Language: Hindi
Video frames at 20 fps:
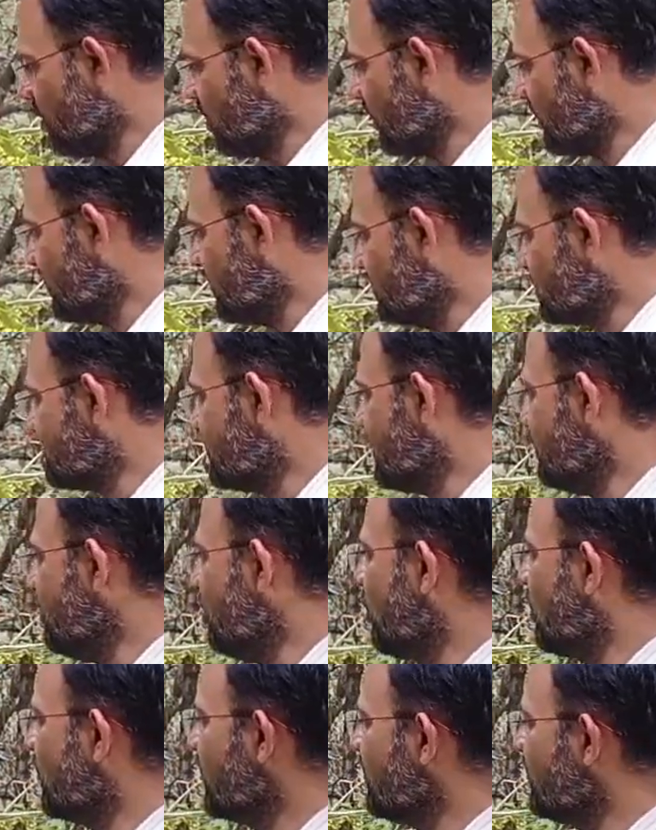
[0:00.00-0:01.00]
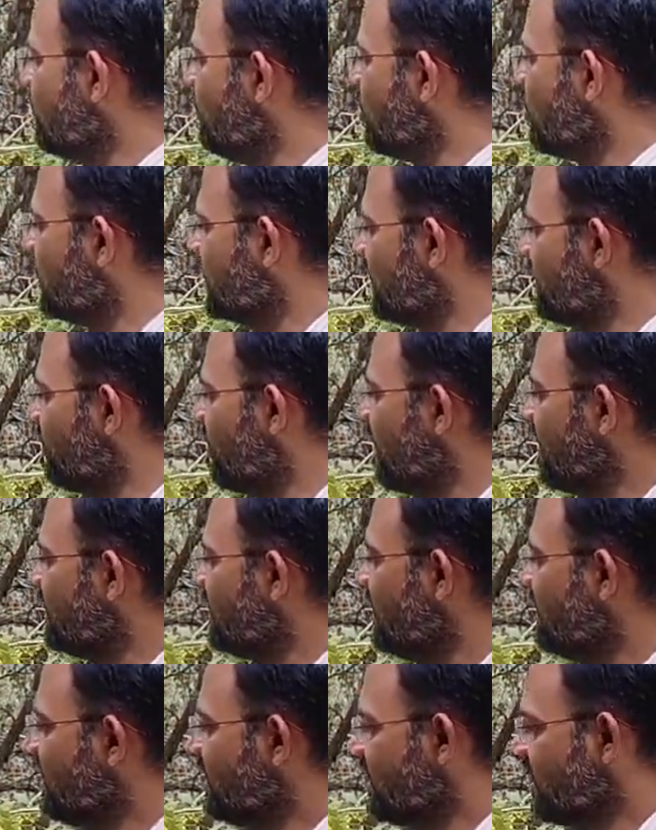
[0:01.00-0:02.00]
और इससे भी और एक इम्पॉर्टेंट
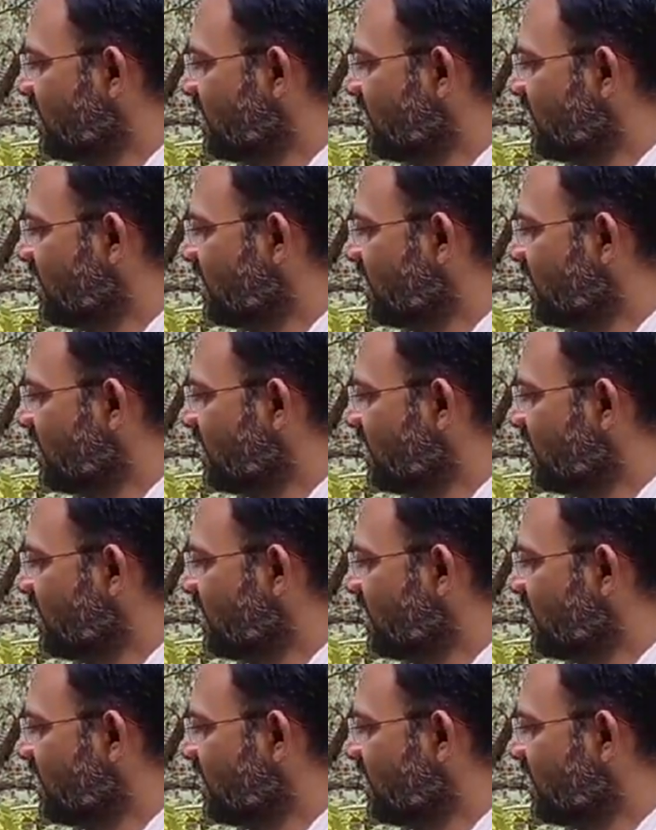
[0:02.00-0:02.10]
बात